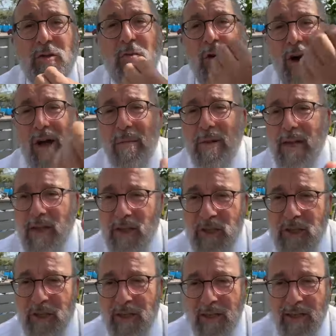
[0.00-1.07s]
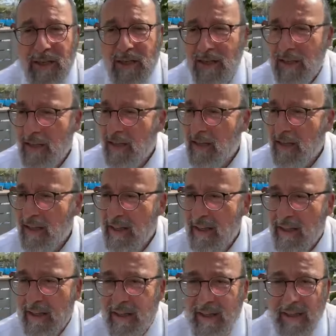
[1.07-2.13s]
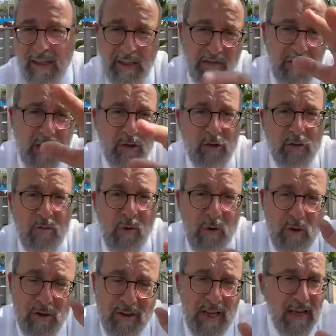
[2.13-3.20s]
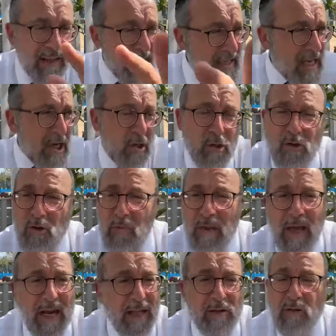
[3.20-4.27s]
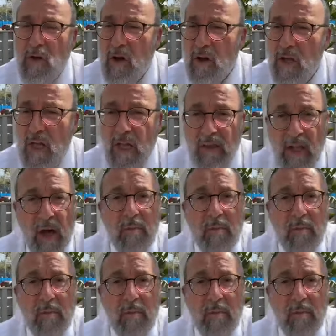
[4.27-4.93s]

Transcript: Qui vient du mot Ramesh. Qui vient du mot le 5. Il y a quelque chose de bien là-dedans.